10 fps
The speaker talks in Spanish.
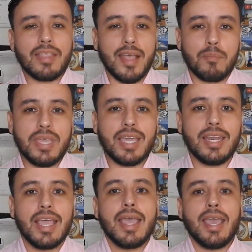
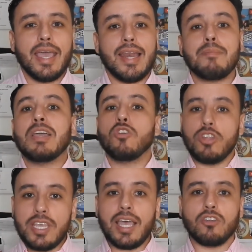También eh, la
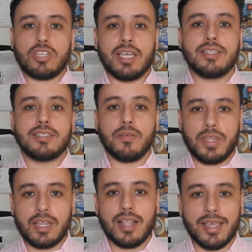mayoría de los agentes de
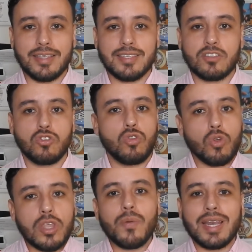bienes raíces
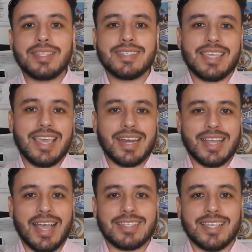no te van a
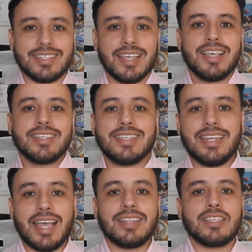enseñar casas
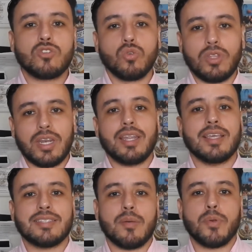sin antes tú
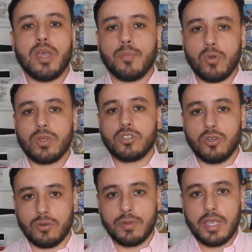tener esta
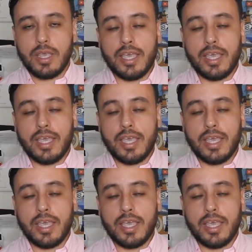preaprobación.